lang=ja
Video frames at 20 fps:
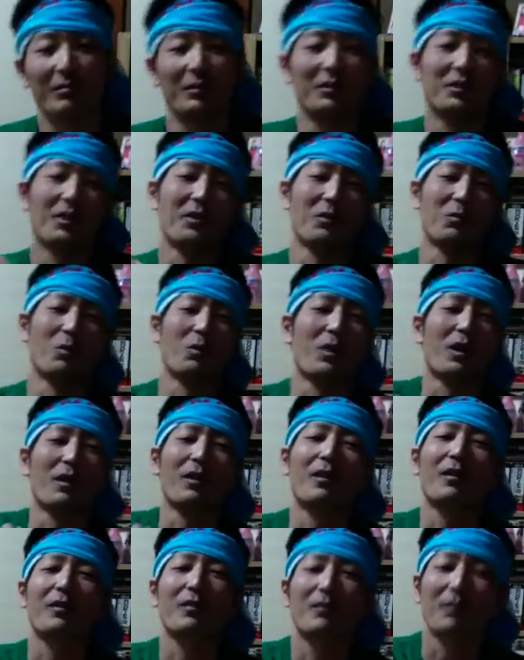家でこう、体
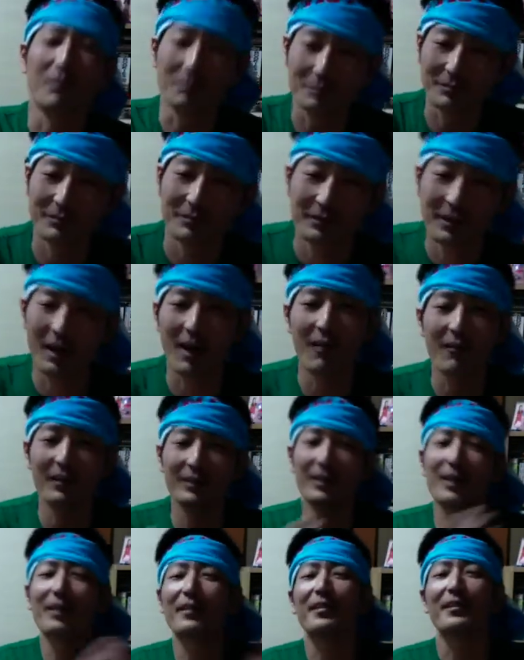洗ってた。で、泡
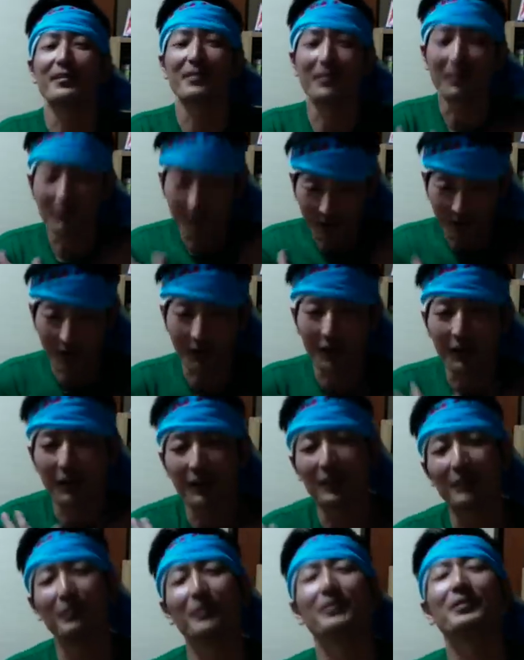だらけにして。ああ、
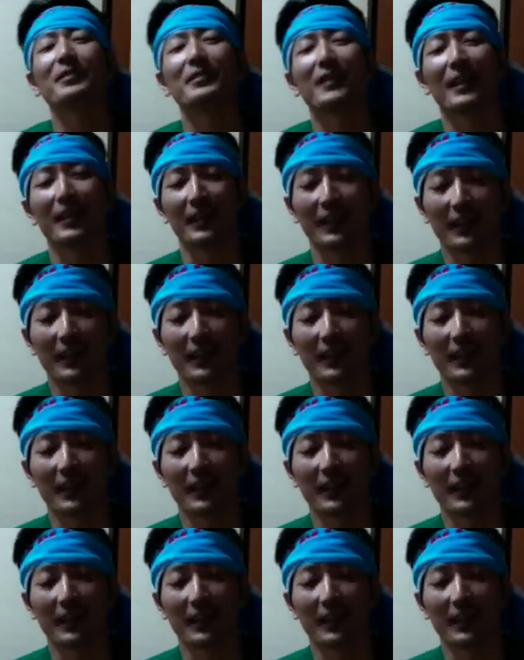気持ちよく体